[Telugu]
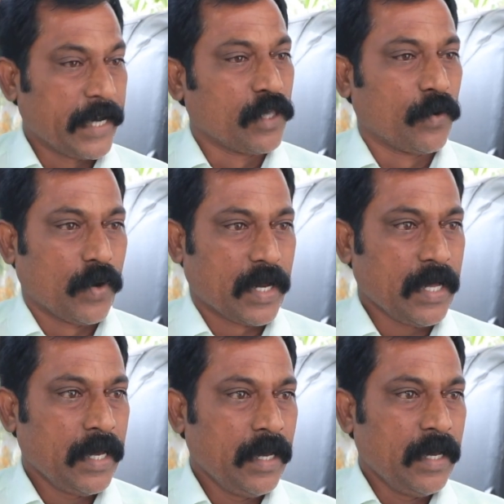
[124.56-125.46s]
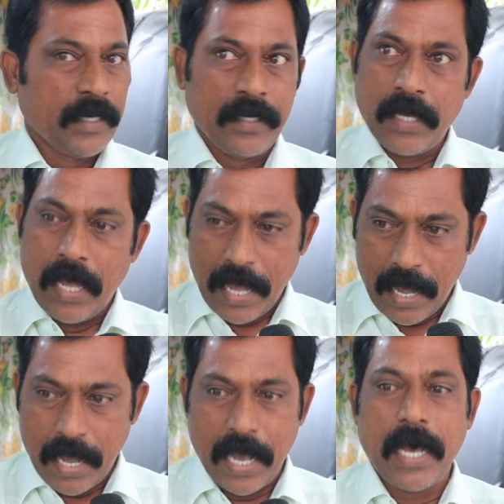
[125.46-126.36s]
రైతులు కూడా
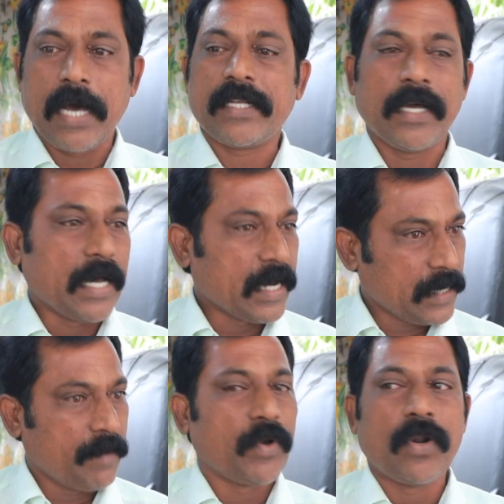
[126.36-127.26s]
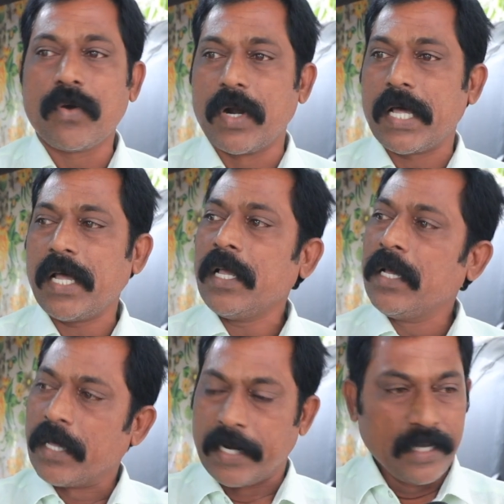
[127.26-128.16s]
ఆ ఆ క్రమంలో కూడా
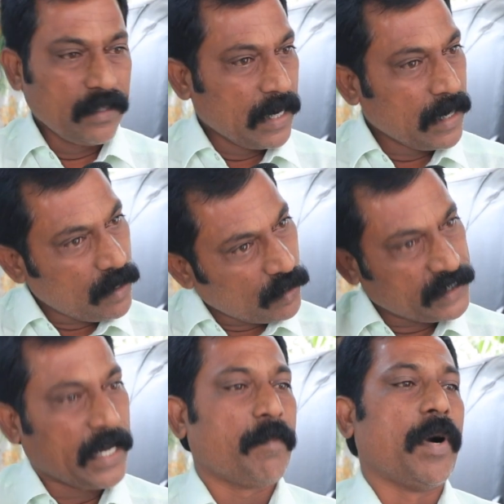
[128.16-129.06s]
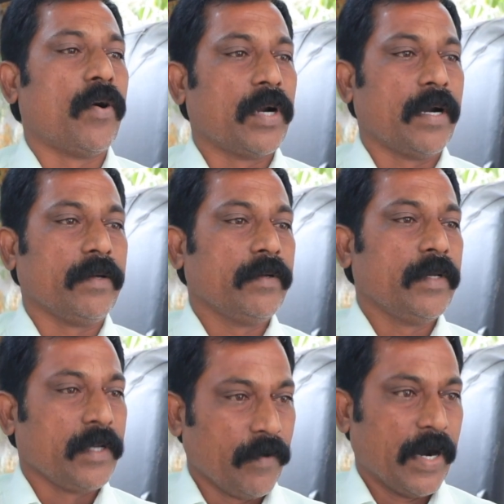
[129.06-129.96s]
రైతు అన్న కూడా చాలా బాగున్నాడు
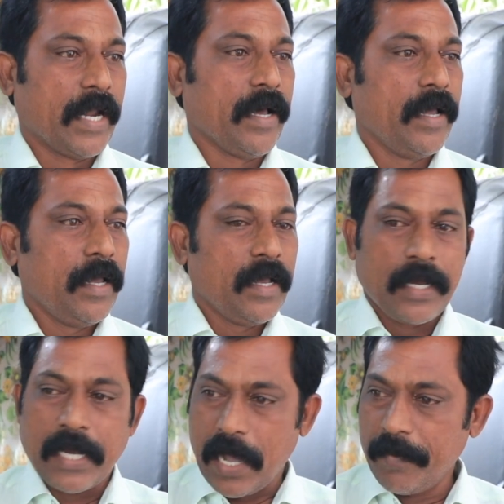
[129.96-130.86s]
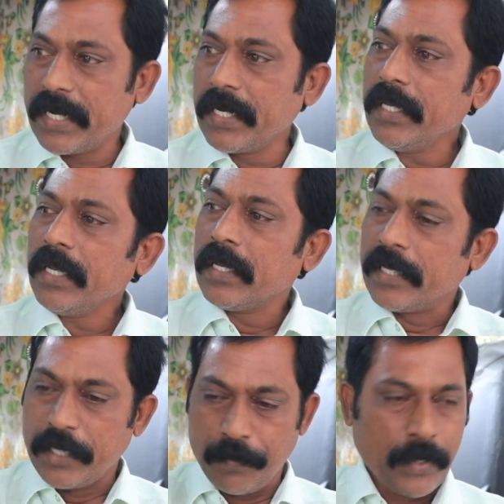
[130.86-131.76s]
ఇవాళ కాబట్టి
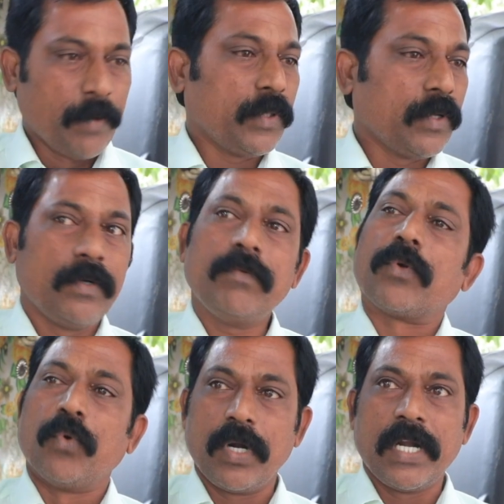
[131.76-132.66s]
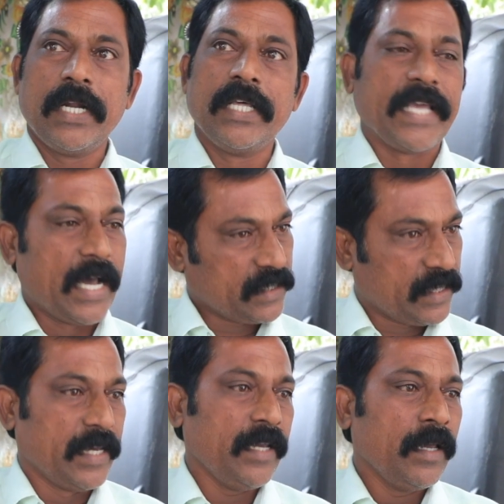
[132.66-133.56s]
ఈ ప్రభుత్వం రోడ్లు అనేది
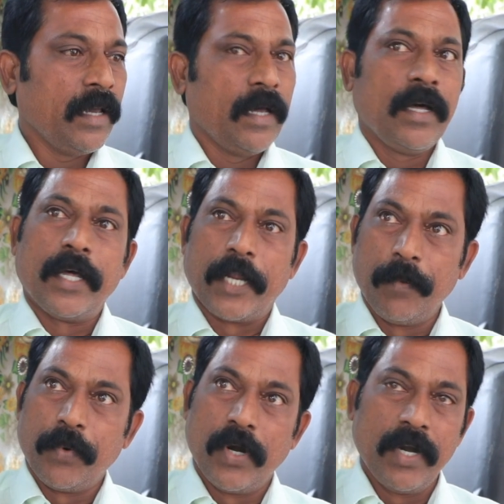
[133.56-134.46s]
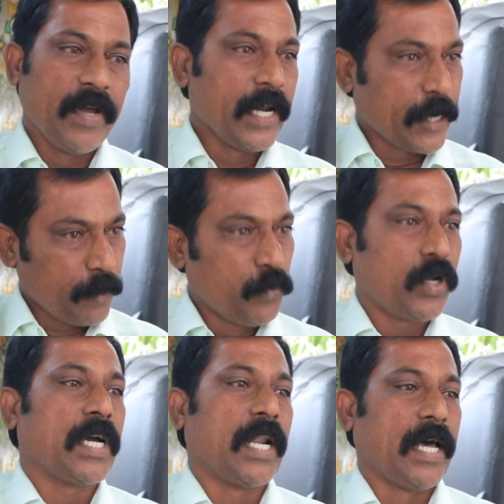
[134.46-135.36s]
వేస్తుంది రేపు రెండు వేల ఇరవై మూడు
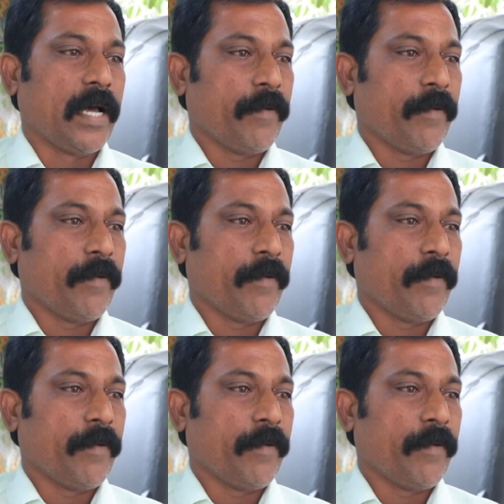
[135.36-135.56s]
కల్లా